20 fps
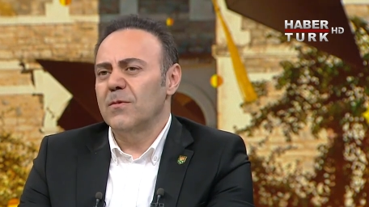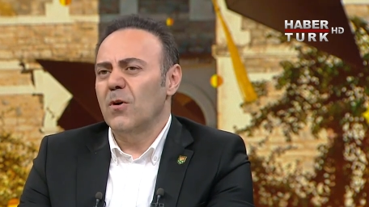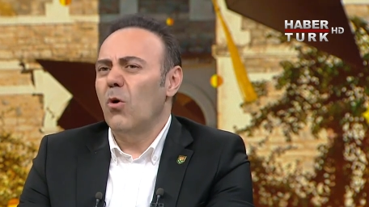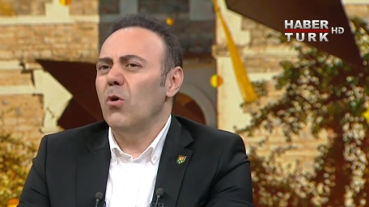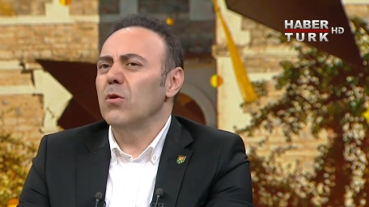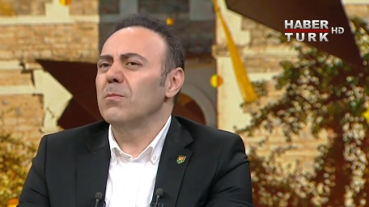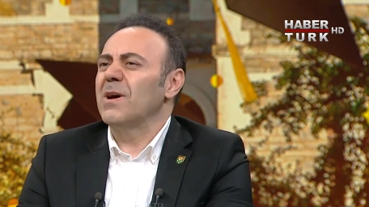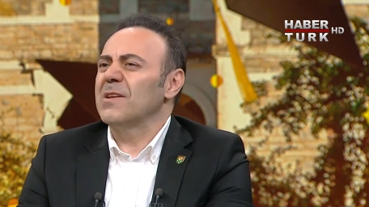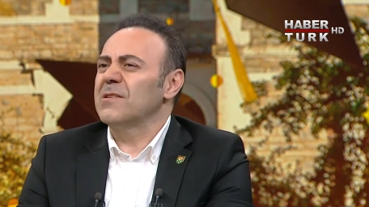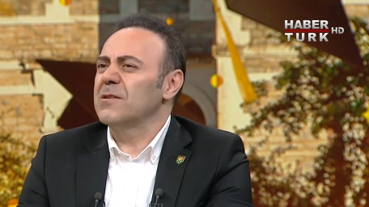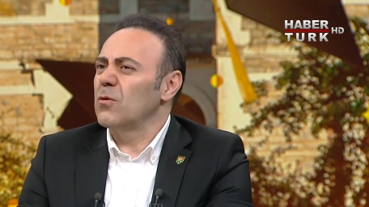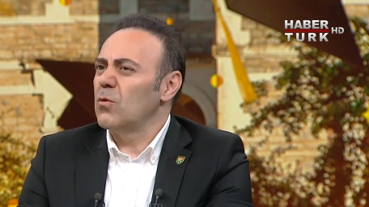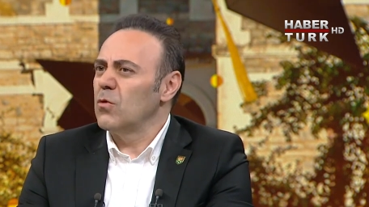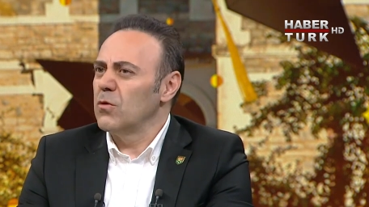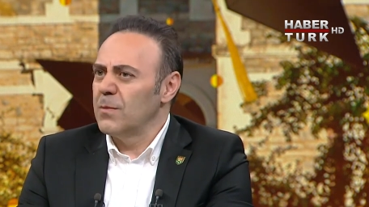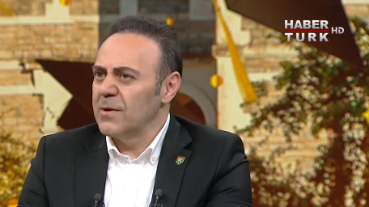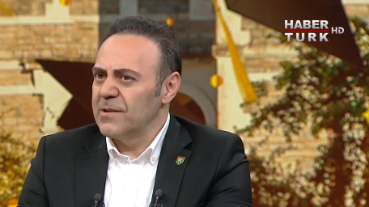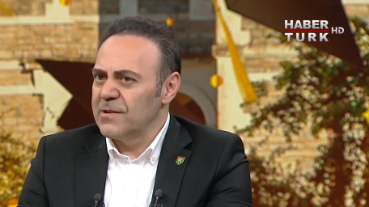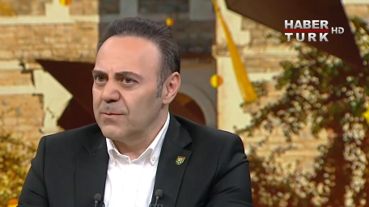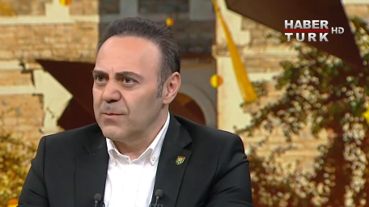olmazsa
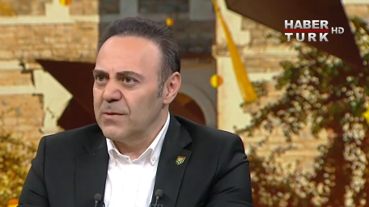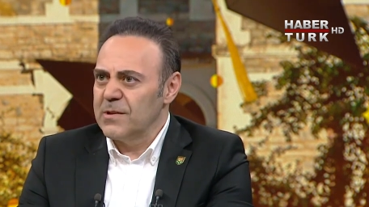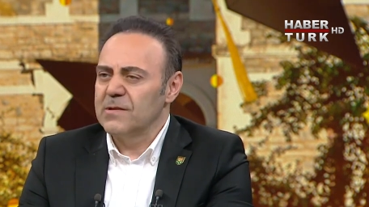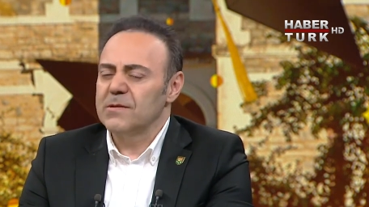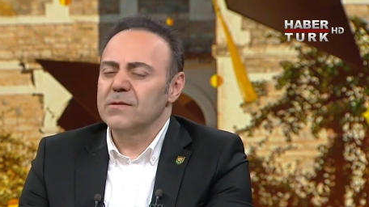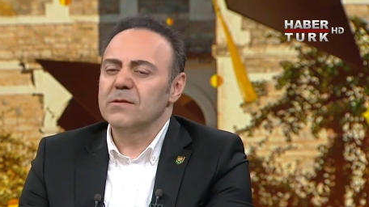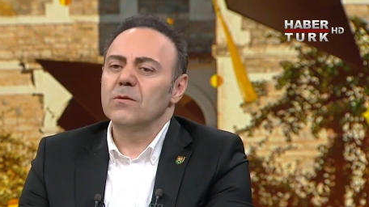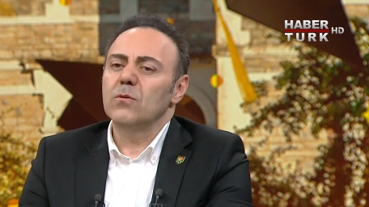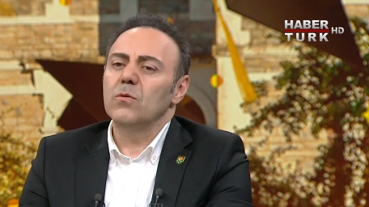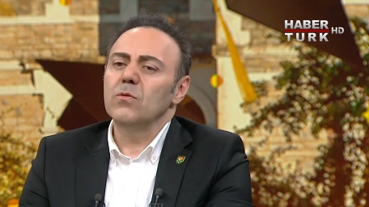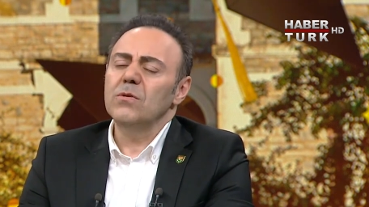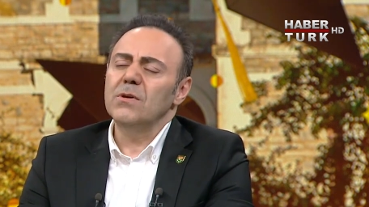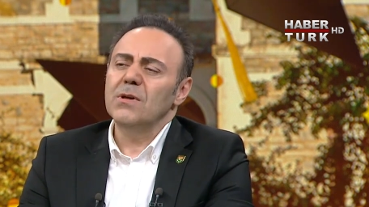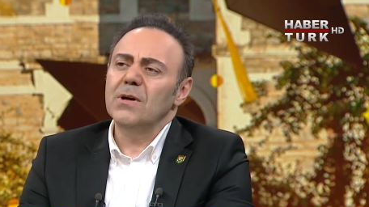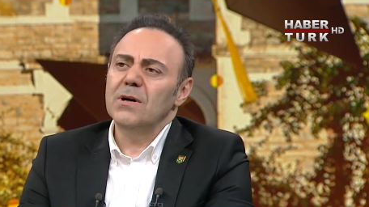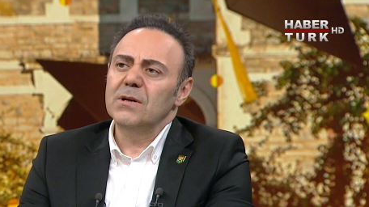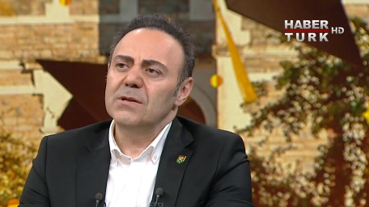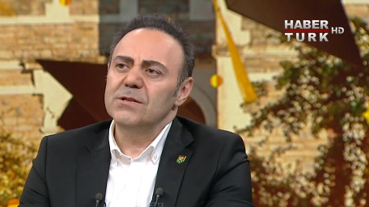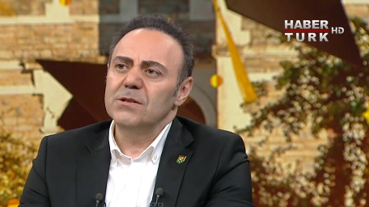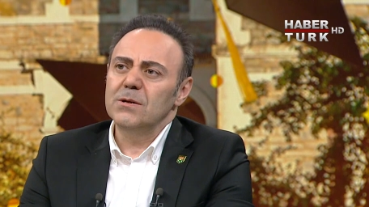olmazımız. Onun
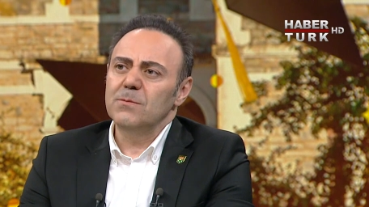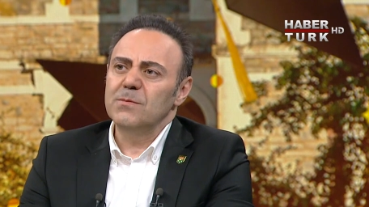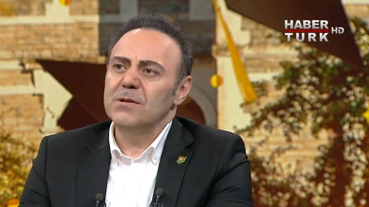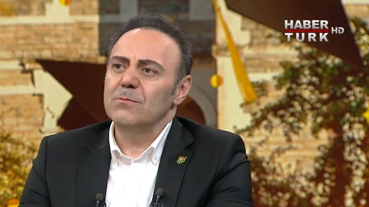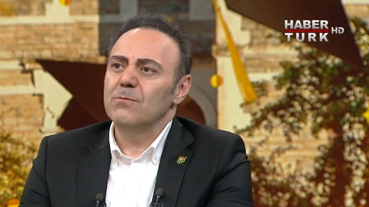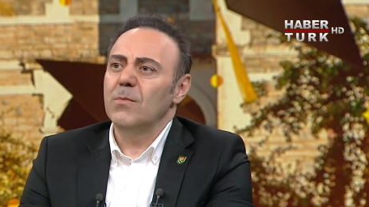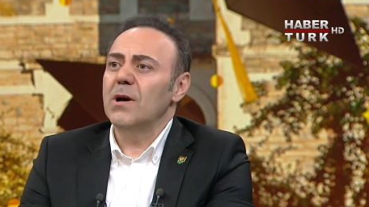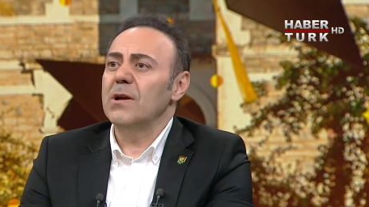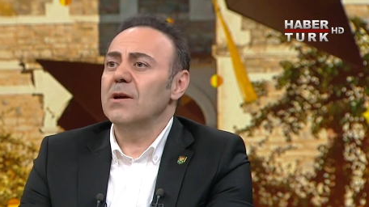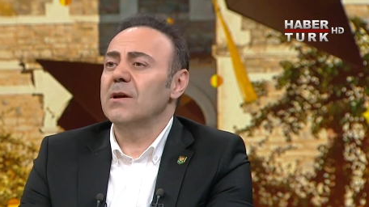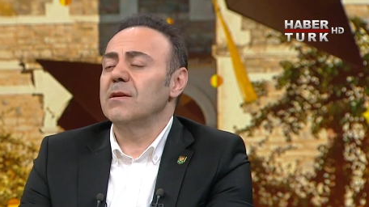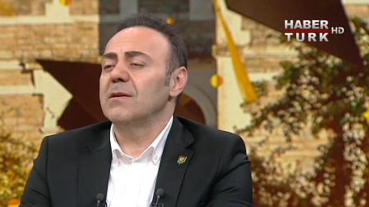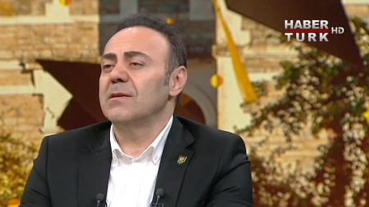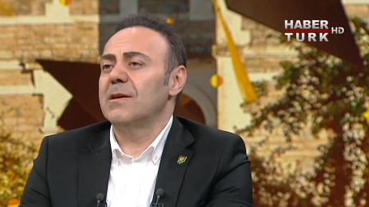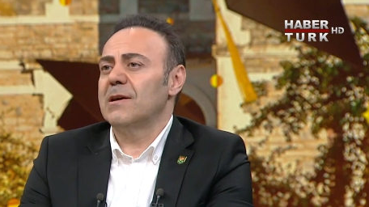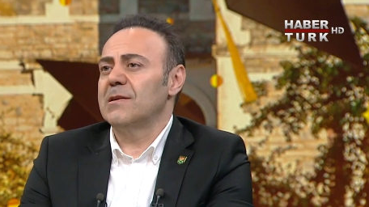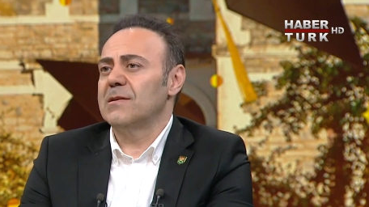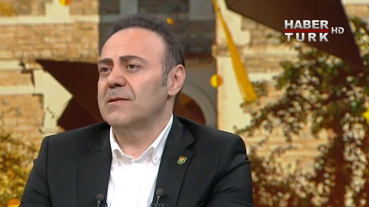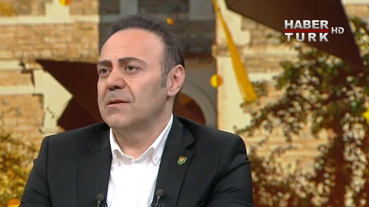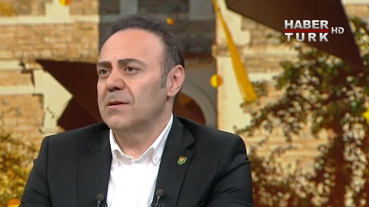haricinde bizim markalı
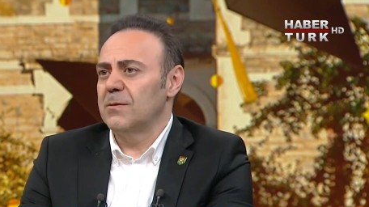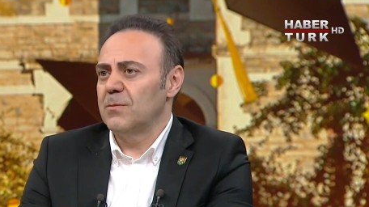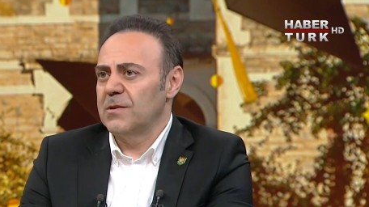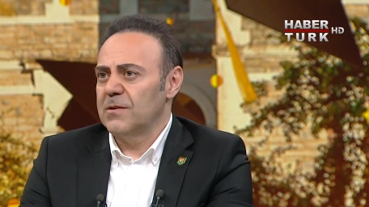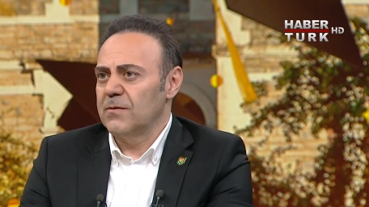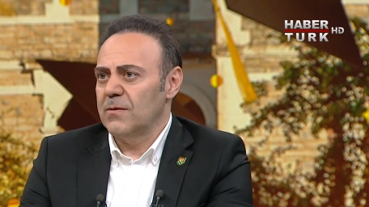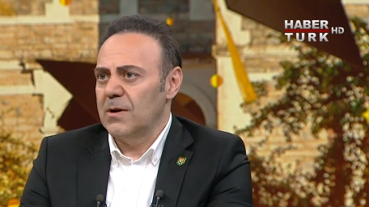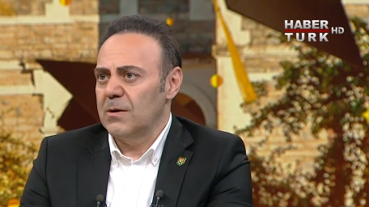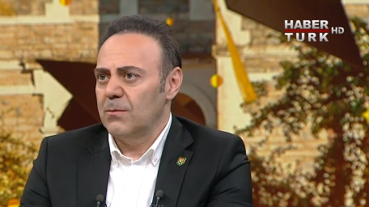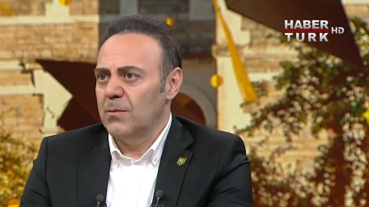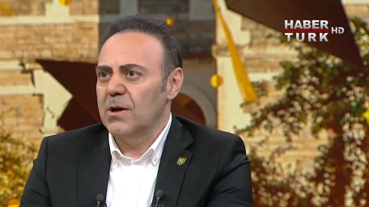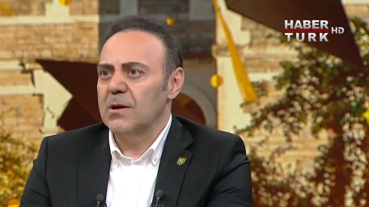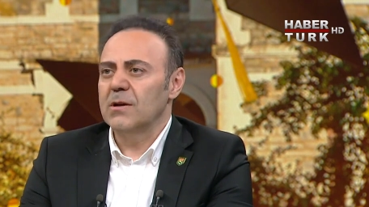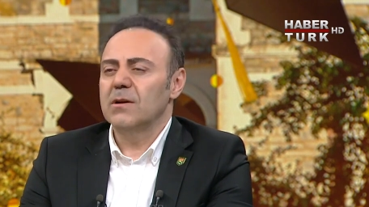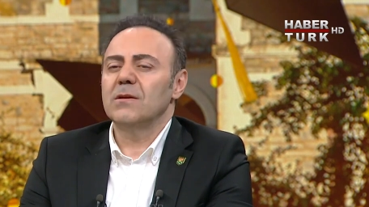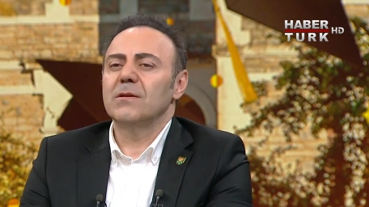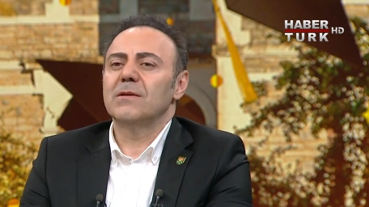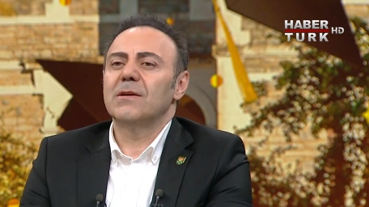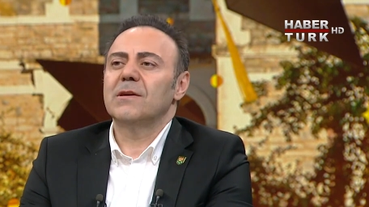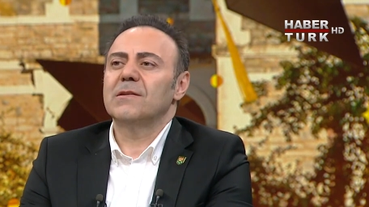derslerimiz var.
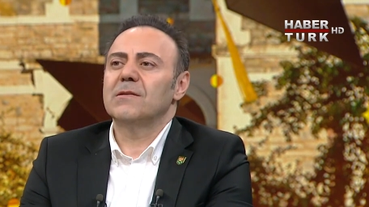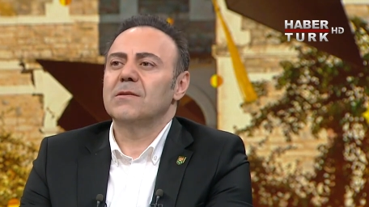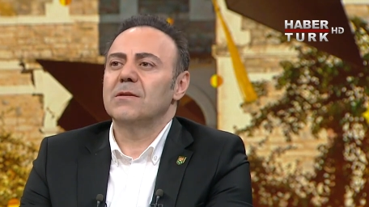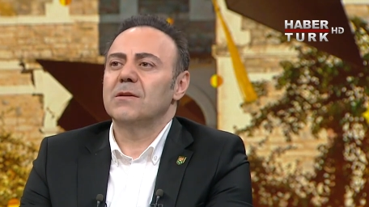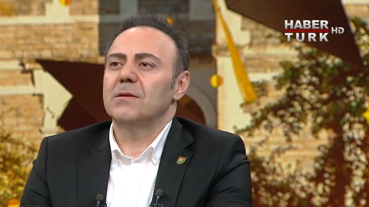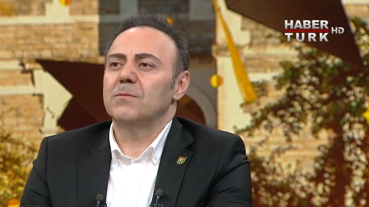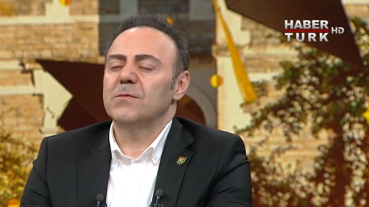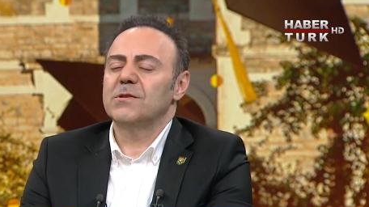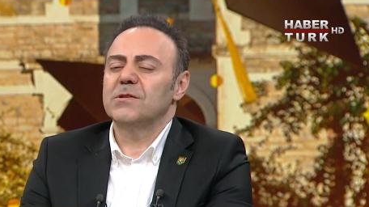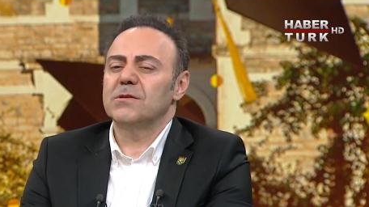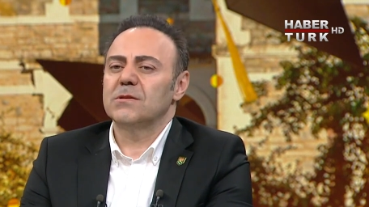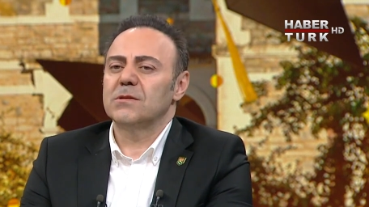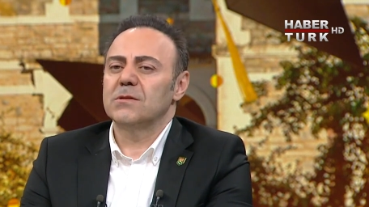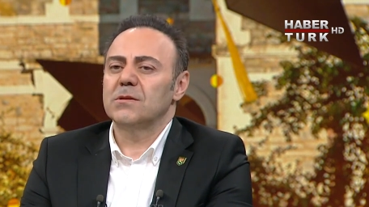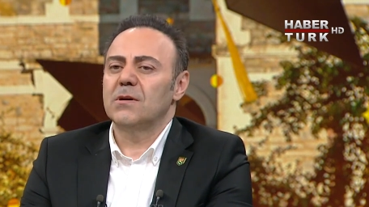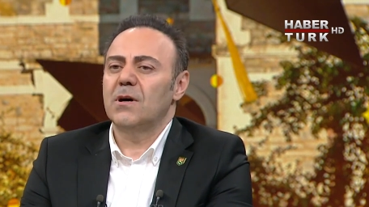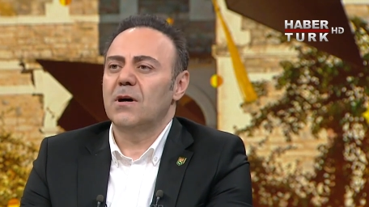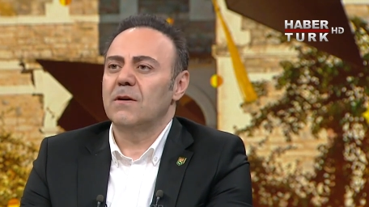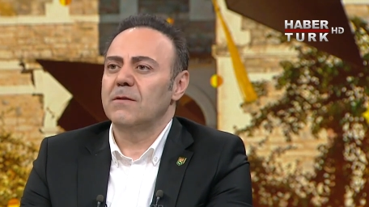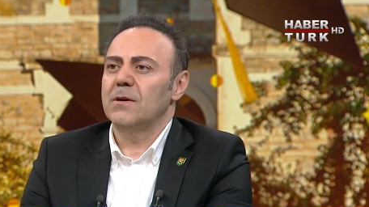Markalı ders dediğimiz
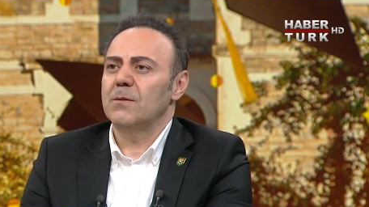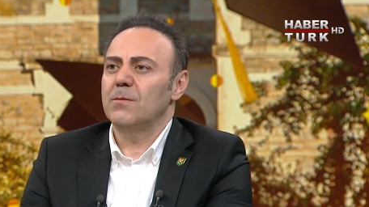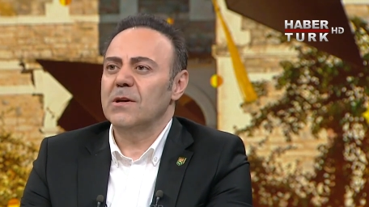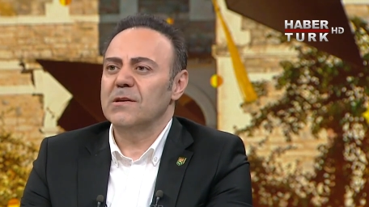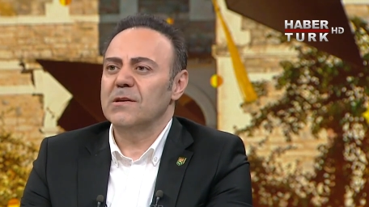kavram